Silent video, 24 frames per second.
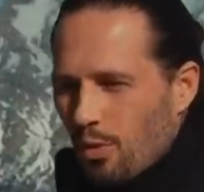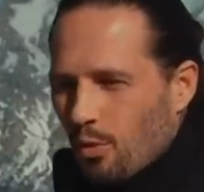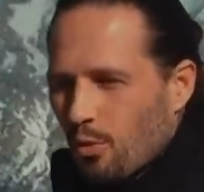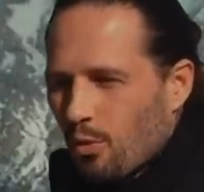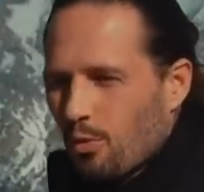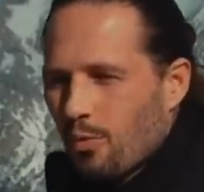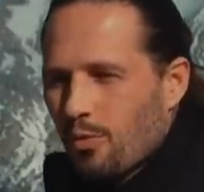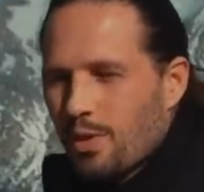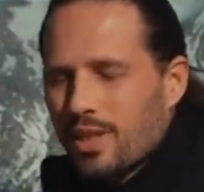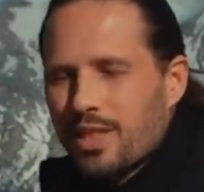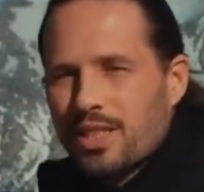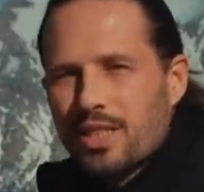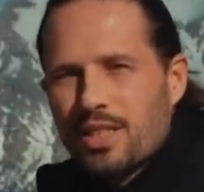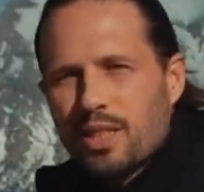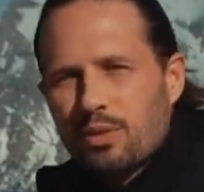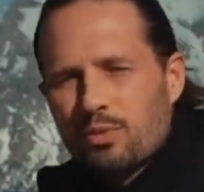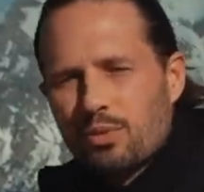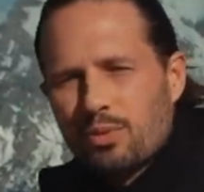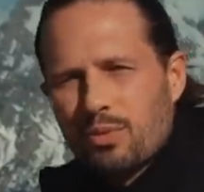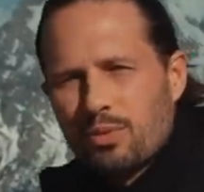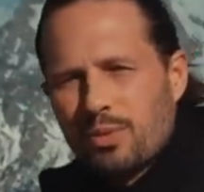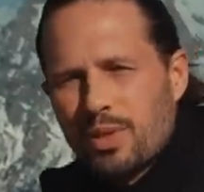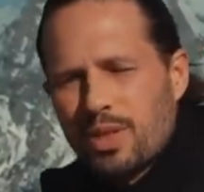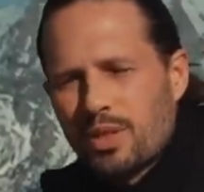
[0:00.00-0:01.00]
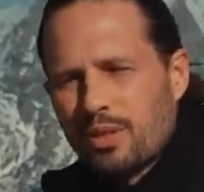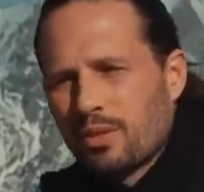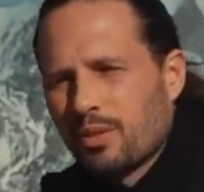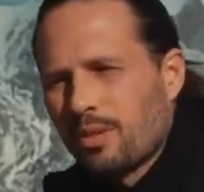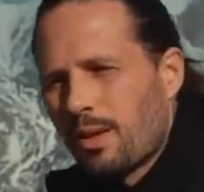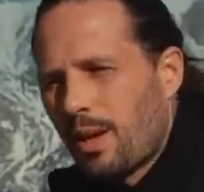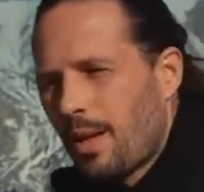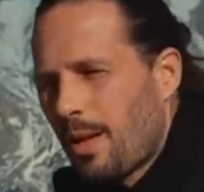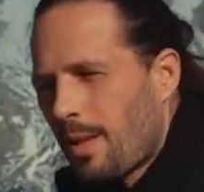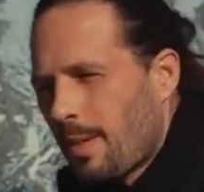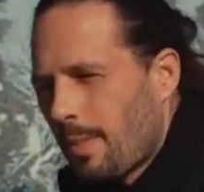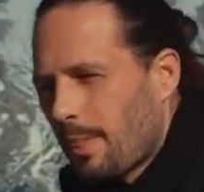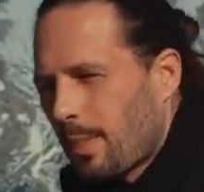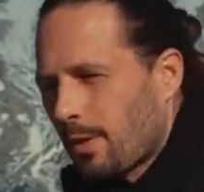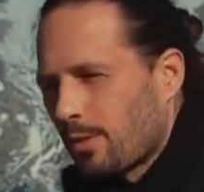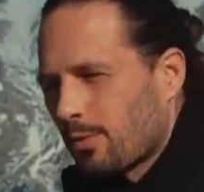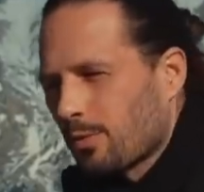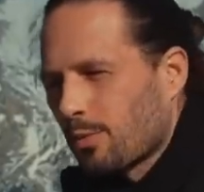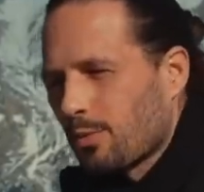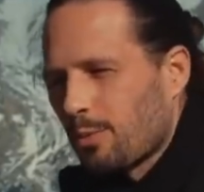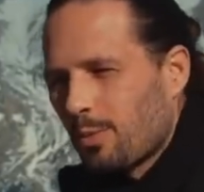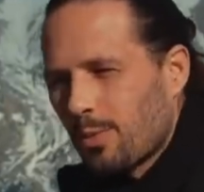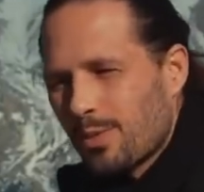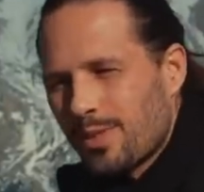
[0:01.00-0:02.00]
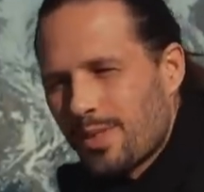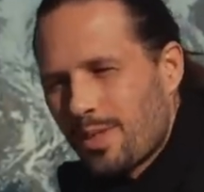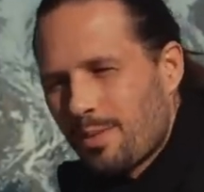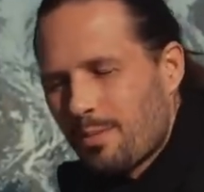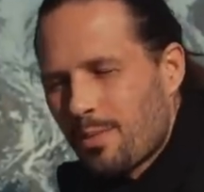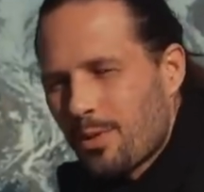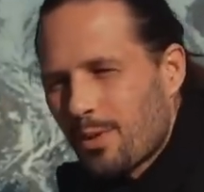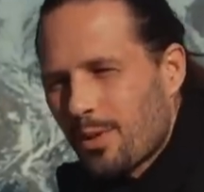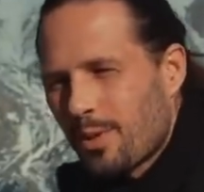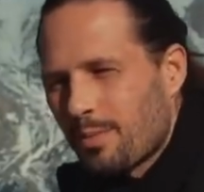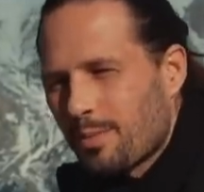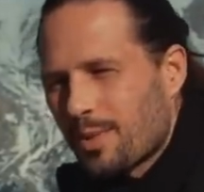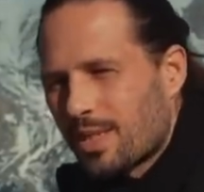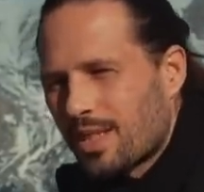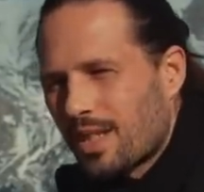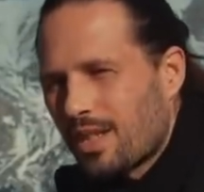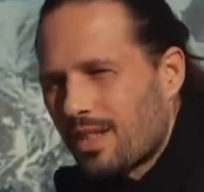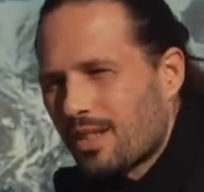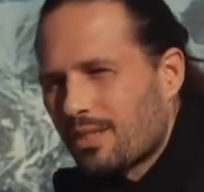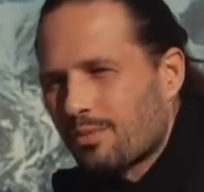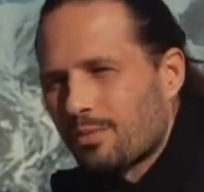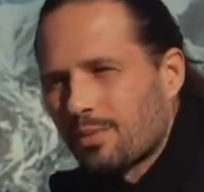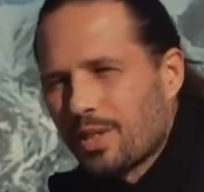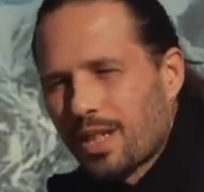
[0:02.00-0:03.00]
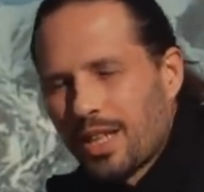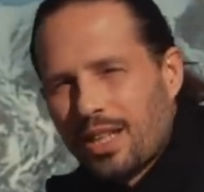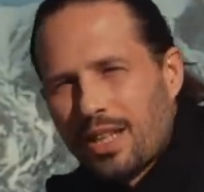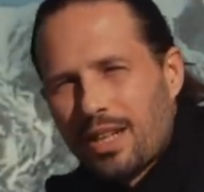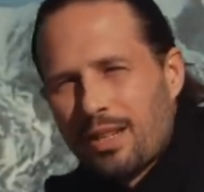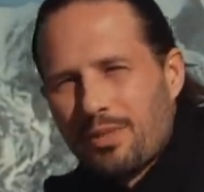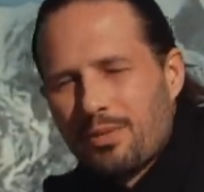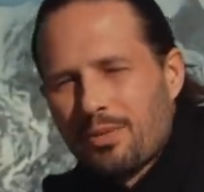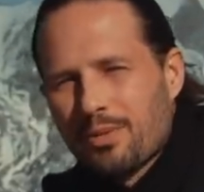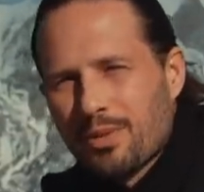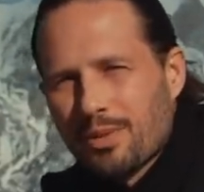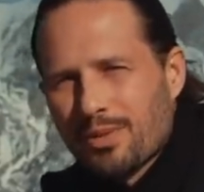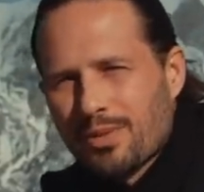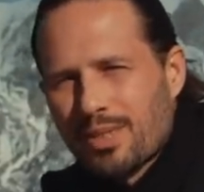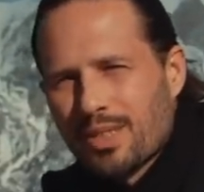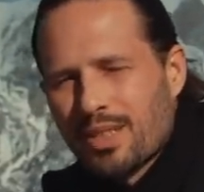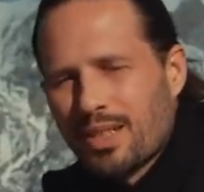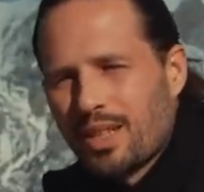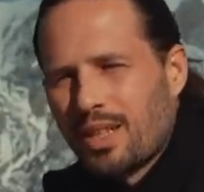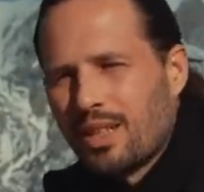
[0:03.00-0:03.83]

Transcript: Donc on voit déjà tout de suite que quand on pose des mots comme ça, on crée de la nuance.